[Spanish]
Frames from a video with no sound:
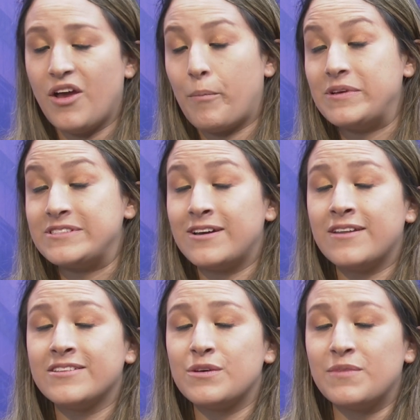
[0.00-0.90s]
mis
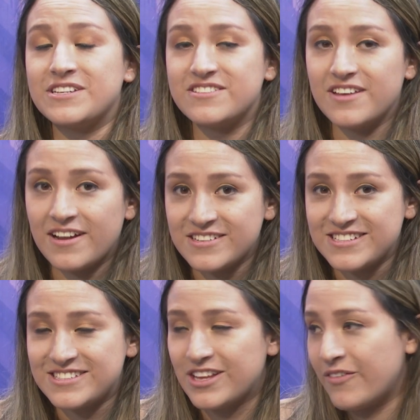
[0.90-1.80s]
artes marciales
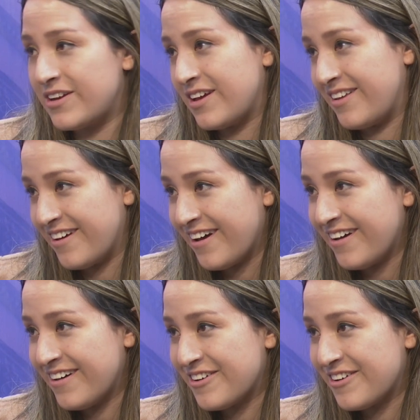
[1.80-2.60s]
estaban allá